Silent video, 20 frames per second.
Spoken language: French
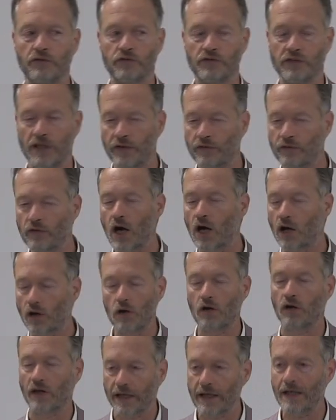vous allez voir
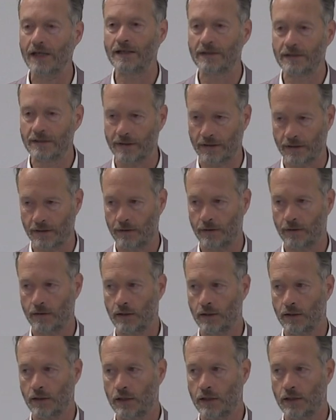qu'en réalité,
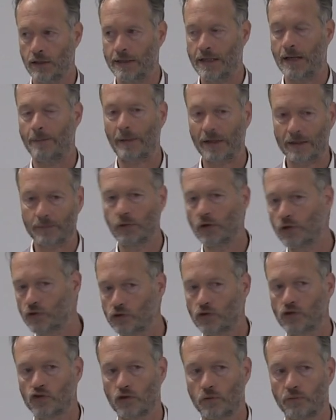il n'y a pas de plante
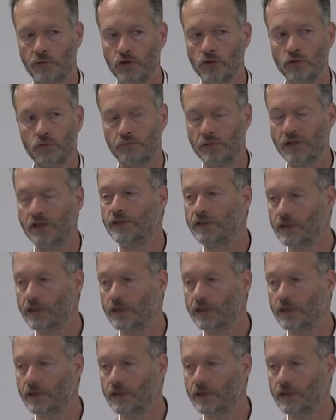sans champignons depuis le